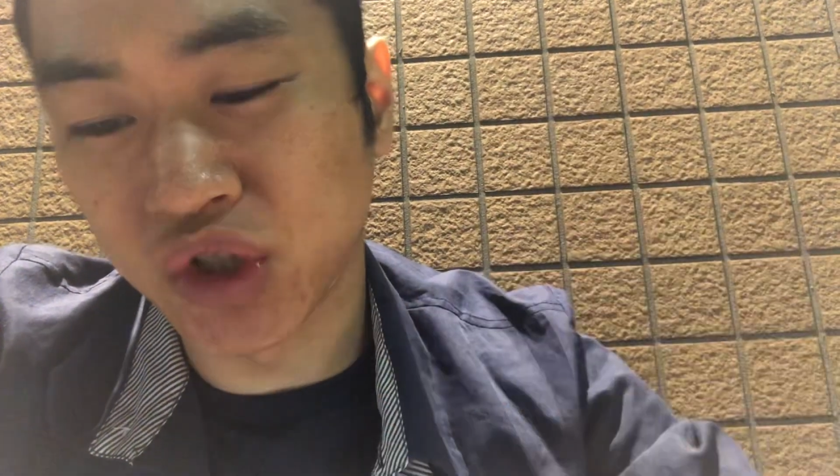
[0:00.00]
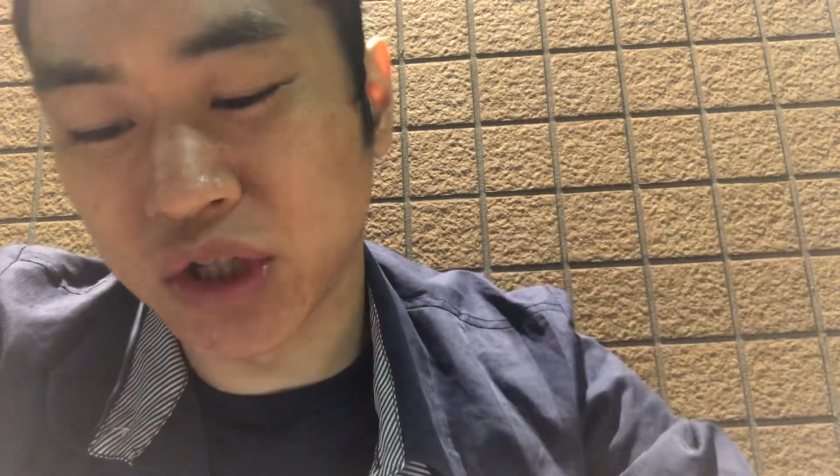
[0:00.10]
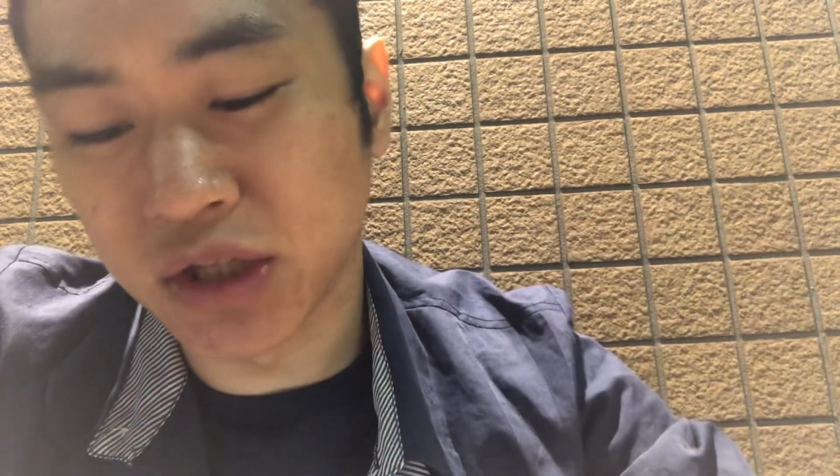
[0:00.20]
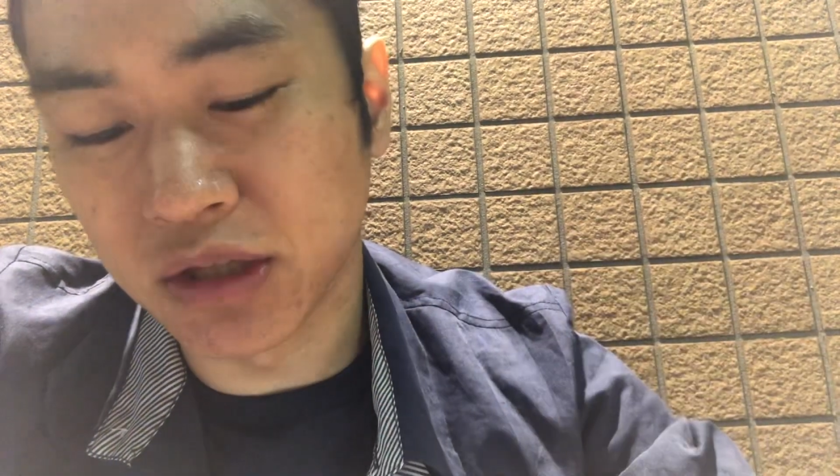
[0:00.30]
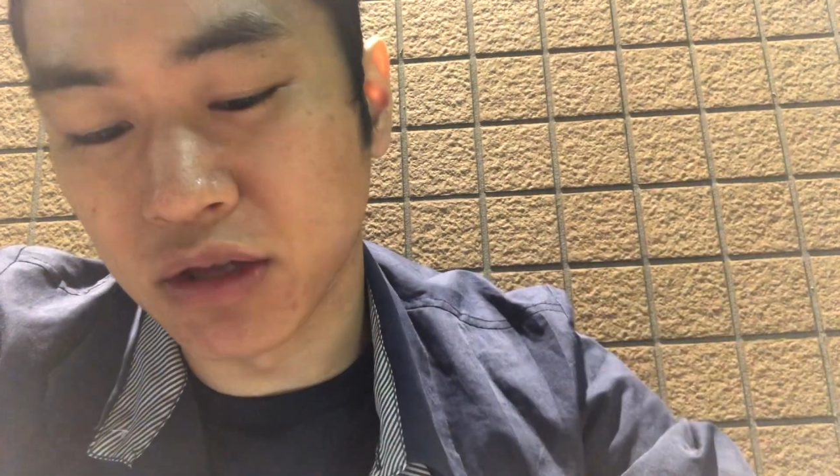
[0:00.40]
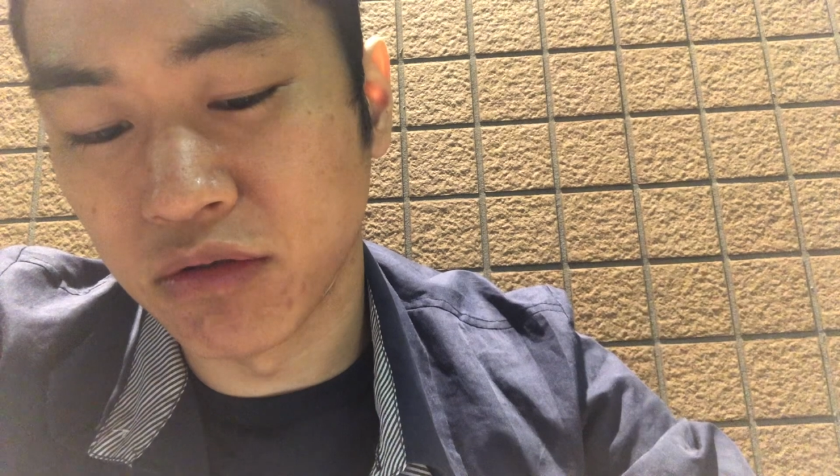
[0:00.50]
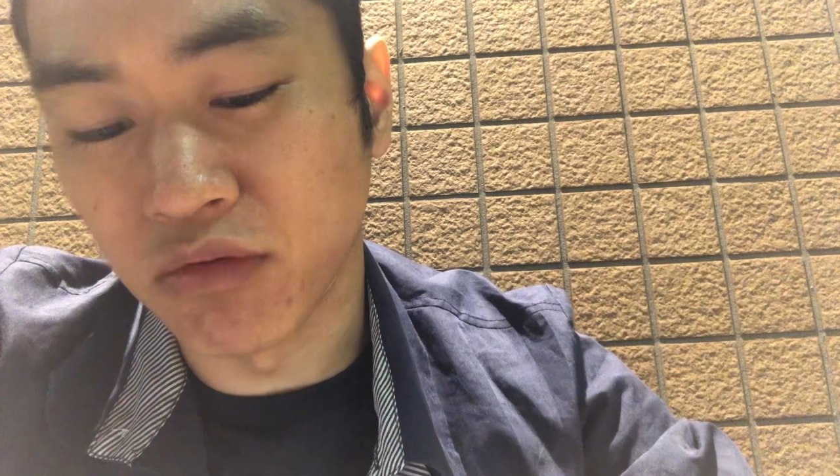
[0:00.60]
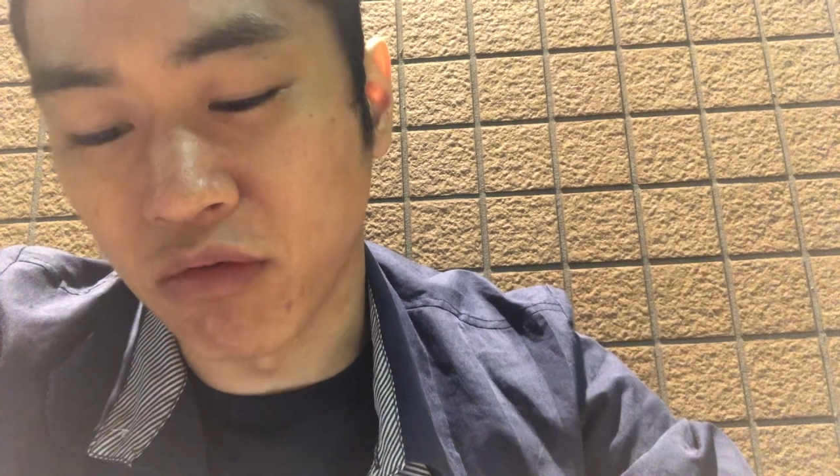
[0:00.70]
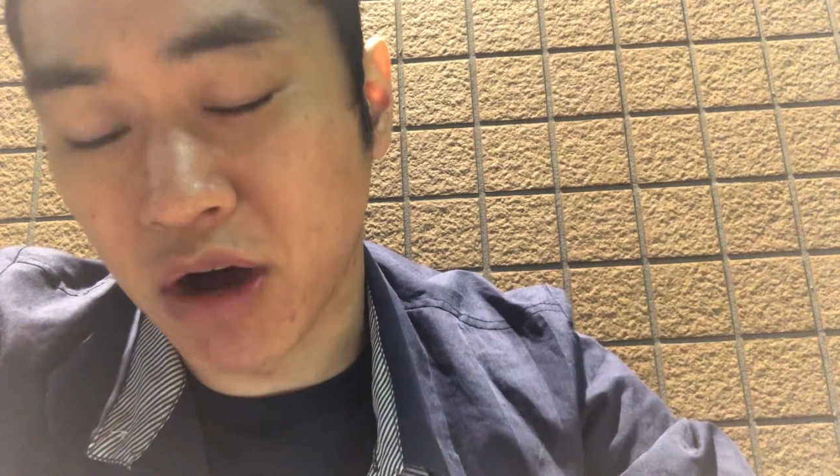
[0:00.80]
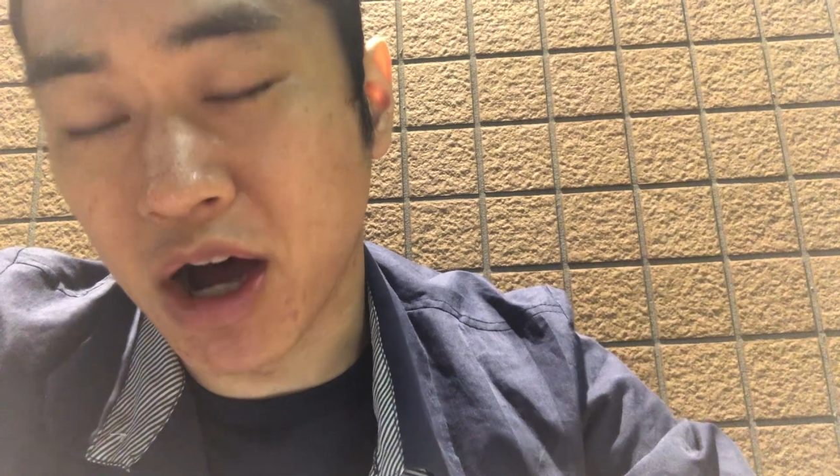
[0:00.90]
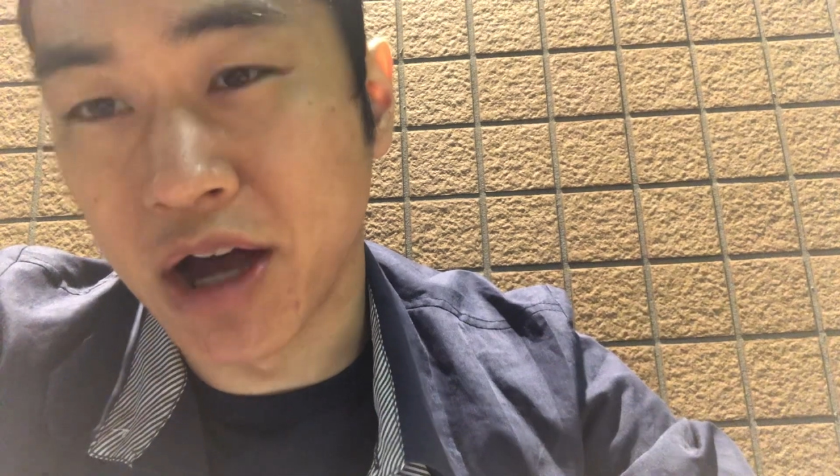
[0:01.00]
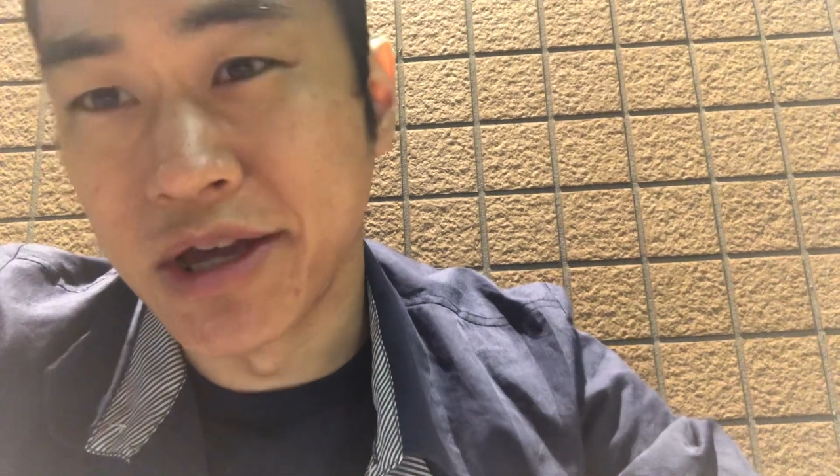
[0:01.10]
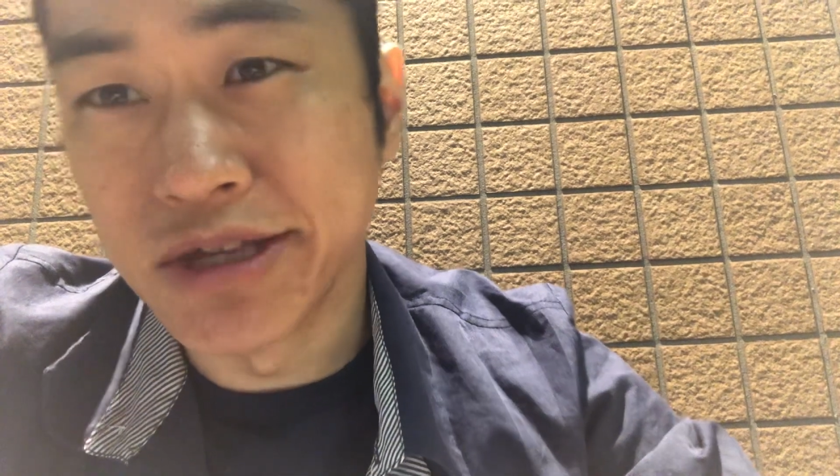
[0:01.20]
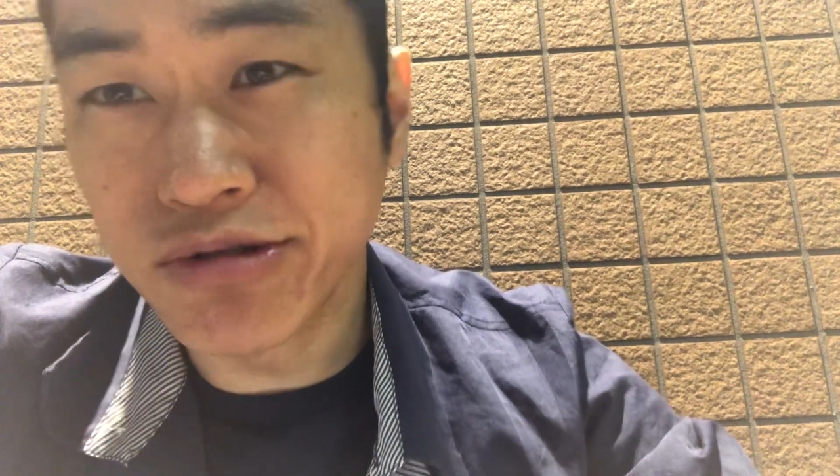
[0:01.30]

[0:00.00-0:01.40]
姿勢っていうのは